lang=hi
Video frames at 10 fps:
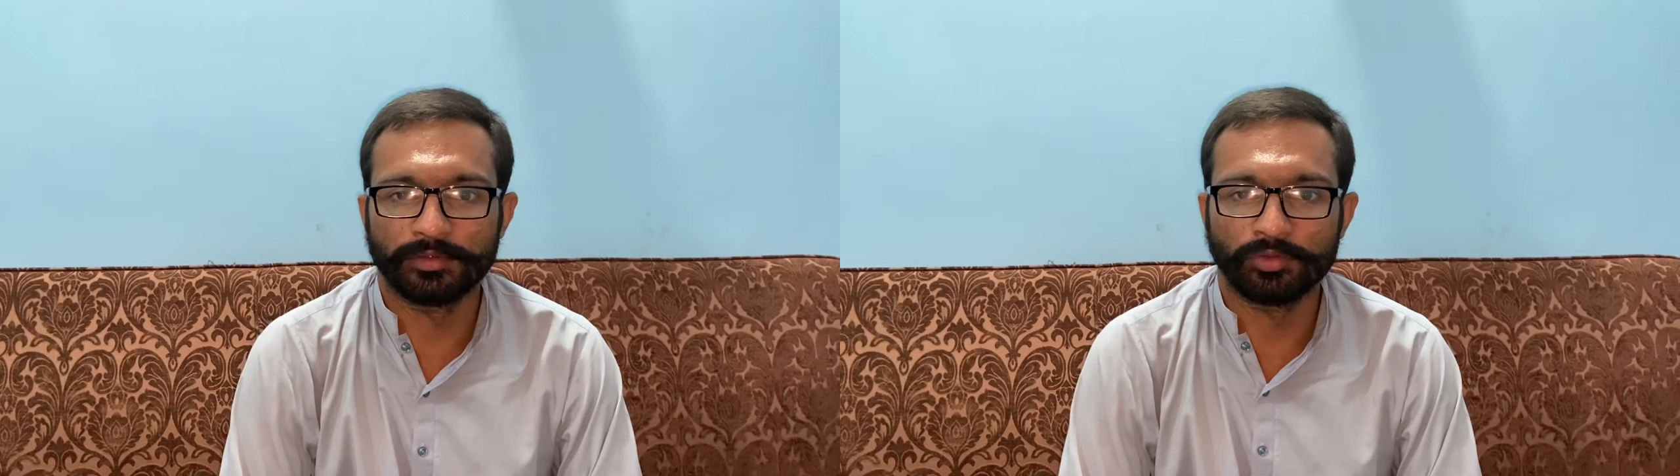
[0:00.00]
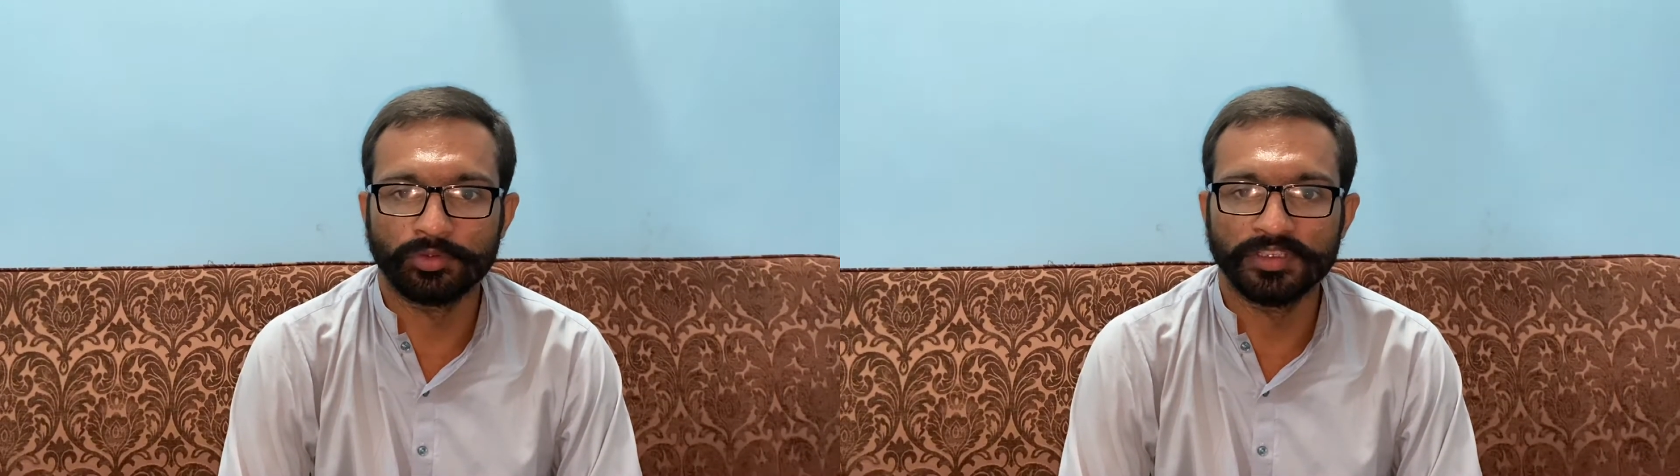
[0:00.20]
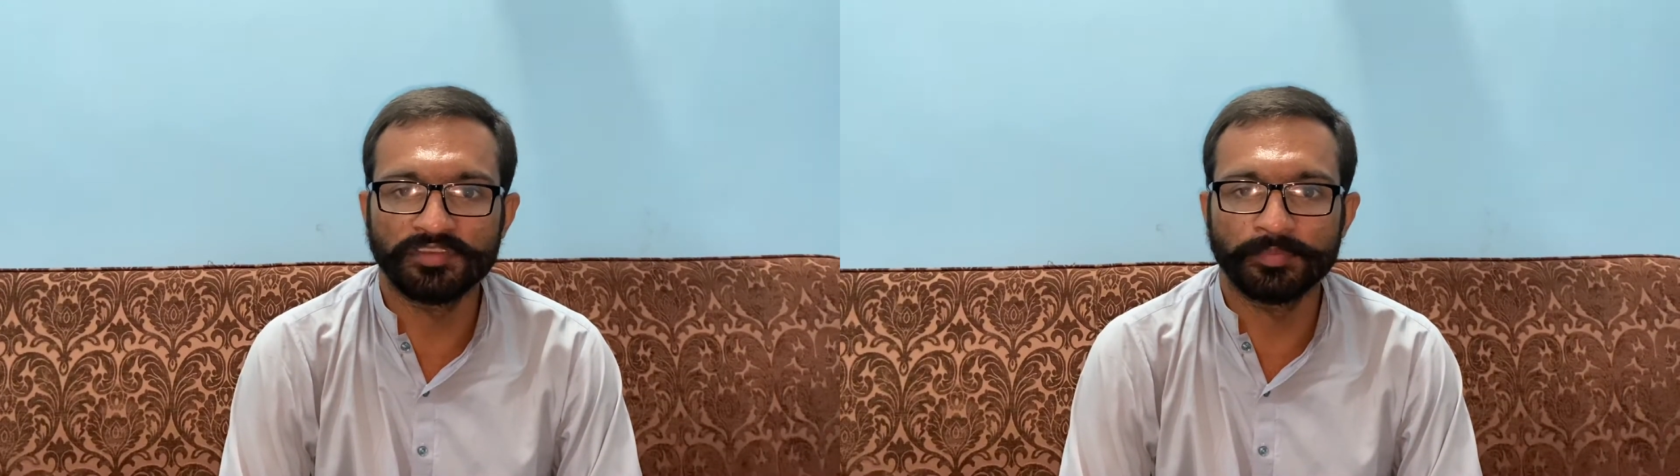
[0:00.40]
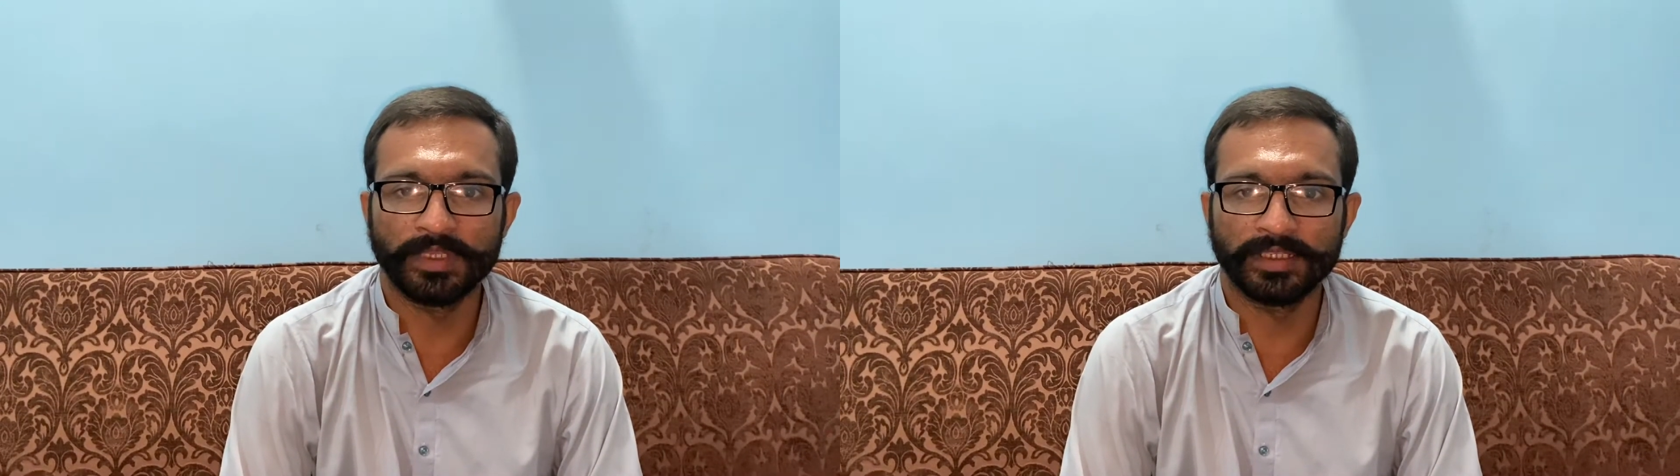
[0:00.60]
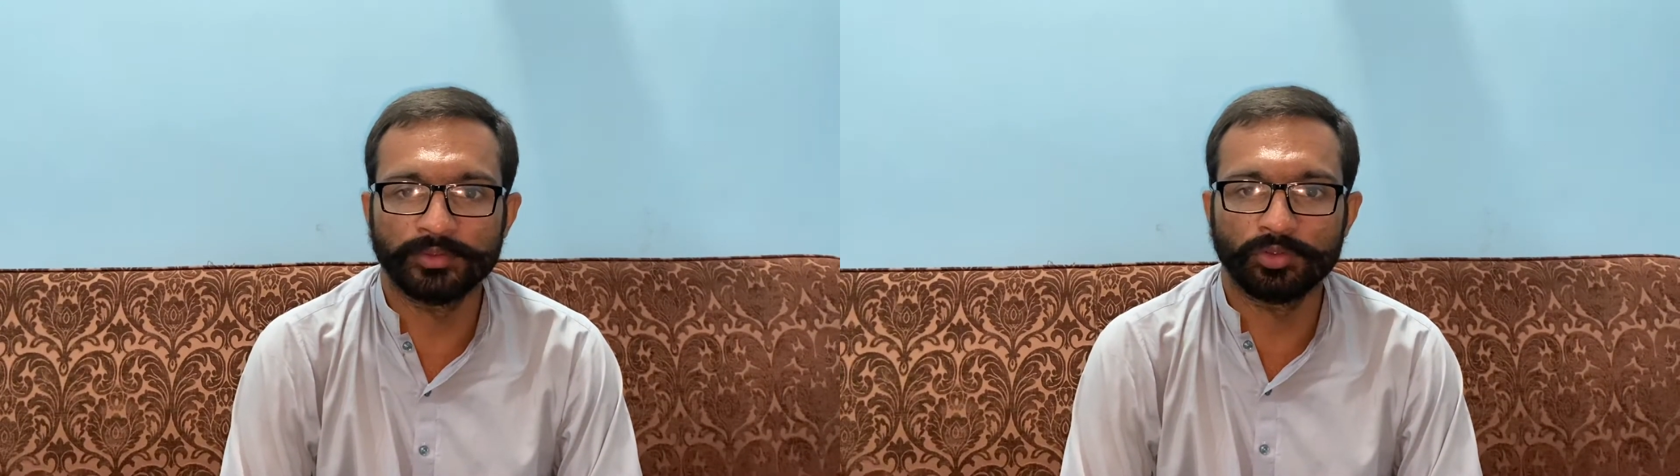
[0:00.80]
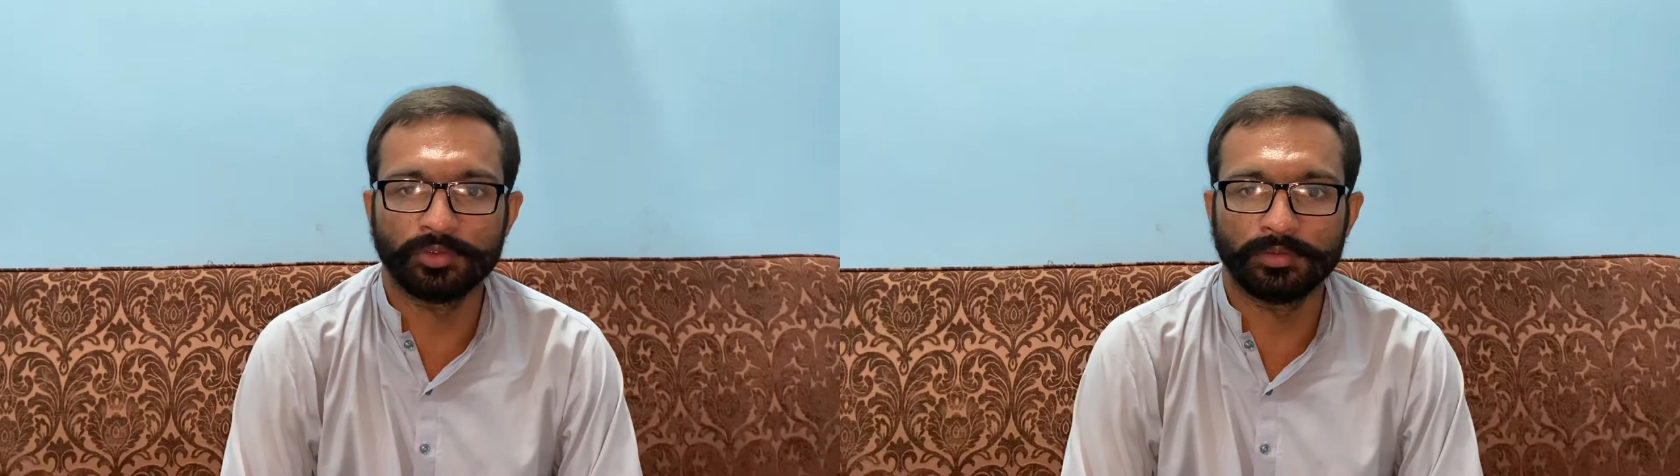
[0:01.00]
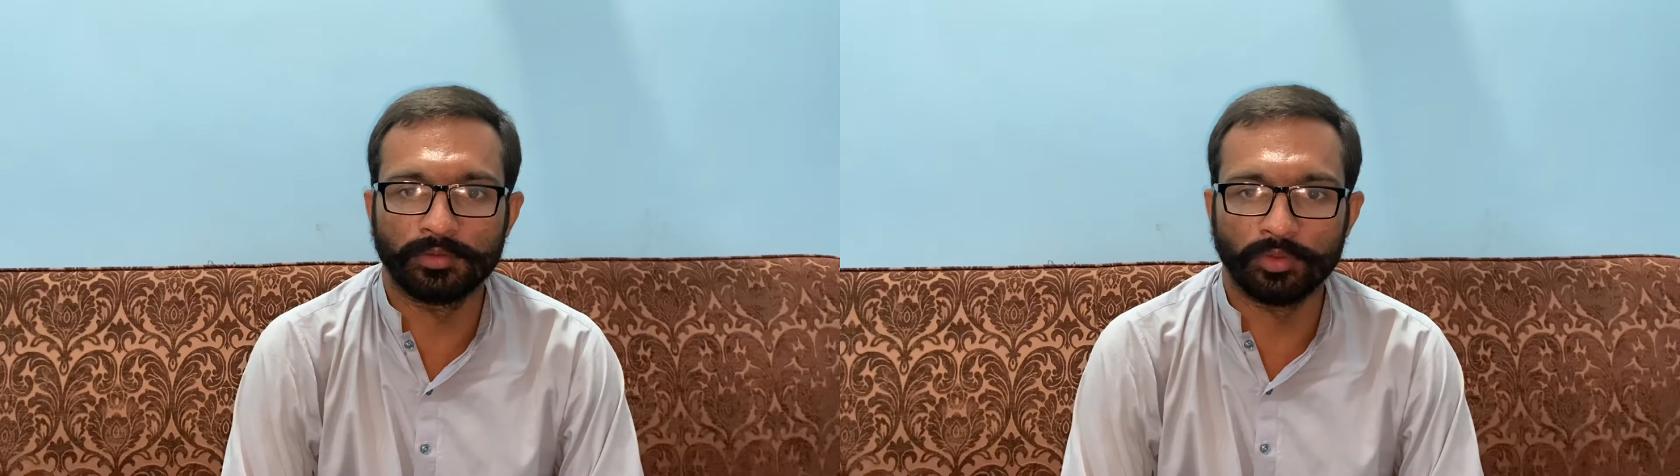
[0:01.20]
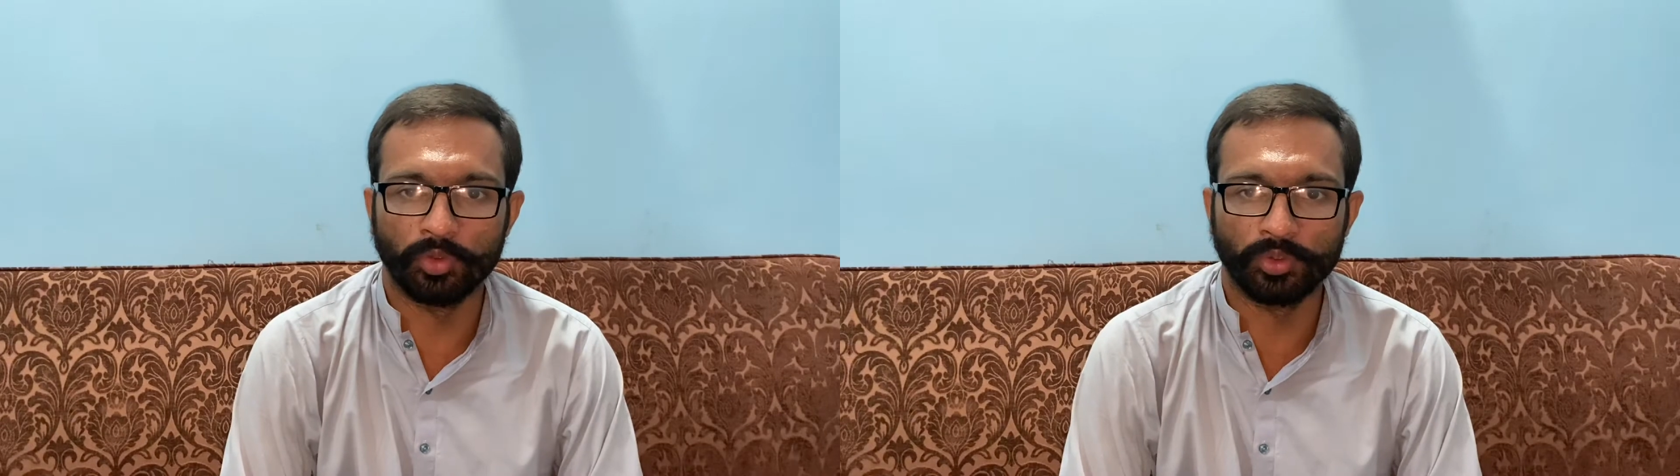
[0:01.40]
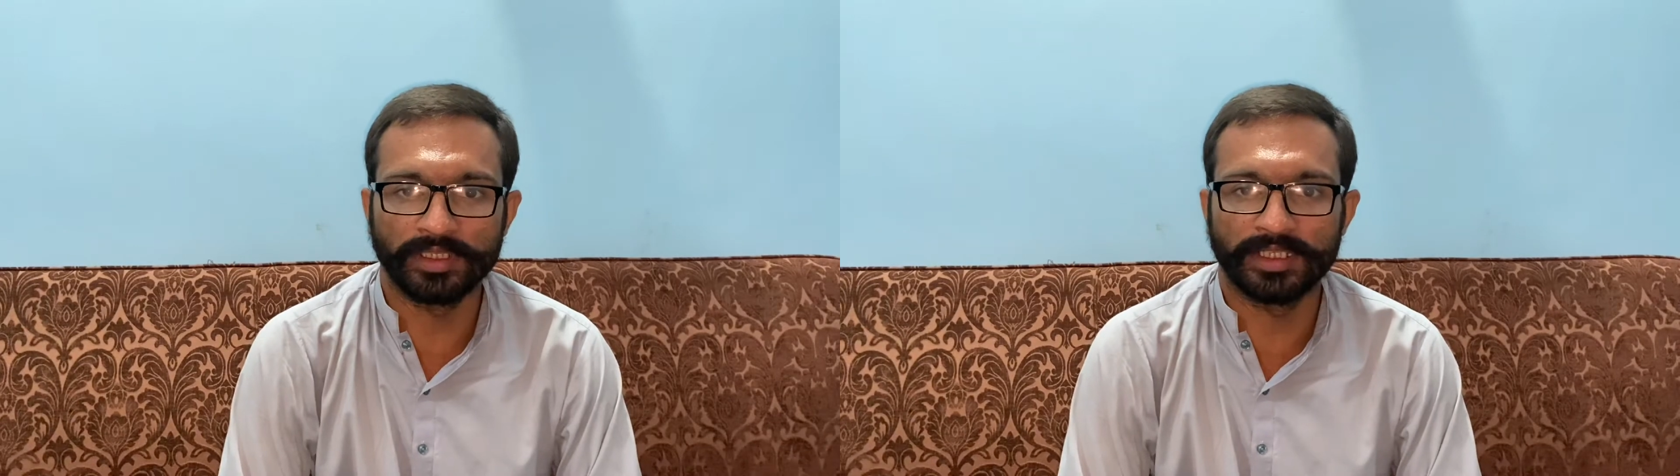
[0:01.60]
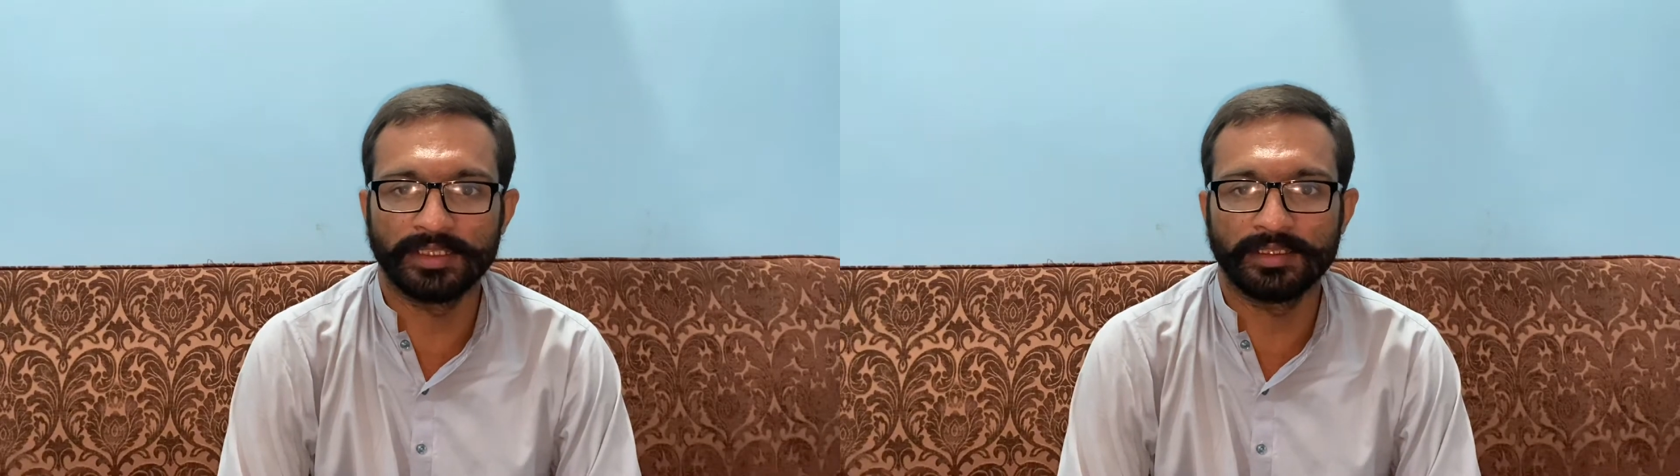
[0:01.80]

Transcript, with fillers: तो इसमें जो होंडा